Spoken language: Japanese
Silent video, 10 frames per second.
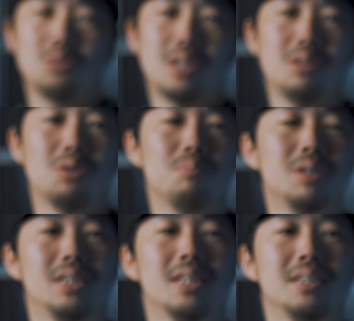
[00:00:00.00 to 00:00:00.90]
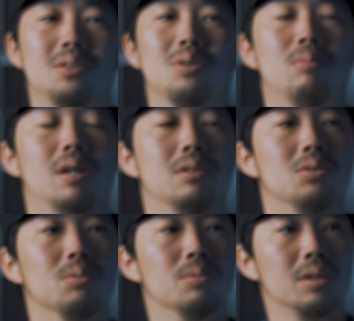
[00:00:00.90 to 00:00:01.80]
の手の短さとかもあ
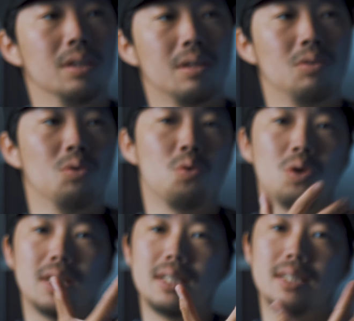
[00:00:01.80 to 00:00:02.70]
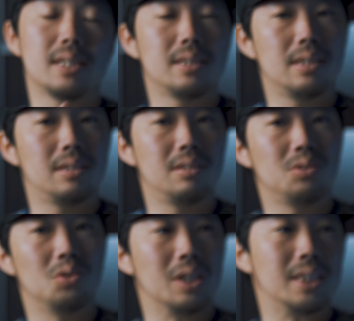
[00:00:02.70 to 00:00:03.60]
ると思うんですけど、これでね、撮影す
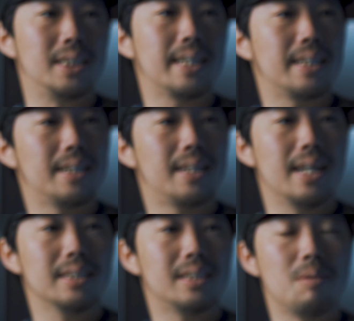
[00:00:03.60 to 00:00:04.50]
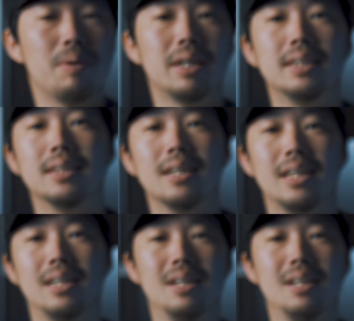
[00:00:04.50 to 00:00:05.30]
るとね、若干狭いんで、